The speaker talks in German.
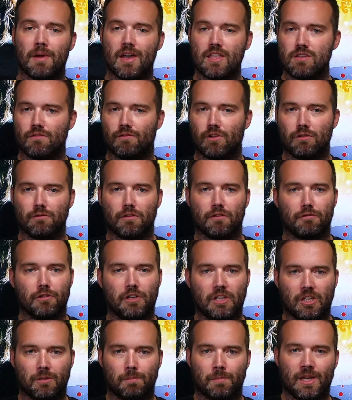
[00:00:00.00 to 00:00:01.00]
Ende wollen wir für
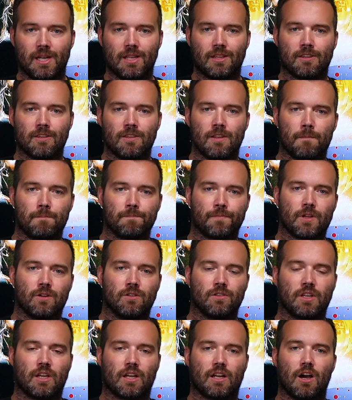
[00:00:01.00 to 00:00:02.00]
dich beten.
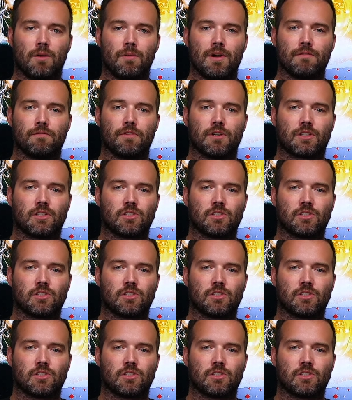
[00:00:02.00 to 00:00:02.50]
Und ich glaube einfach,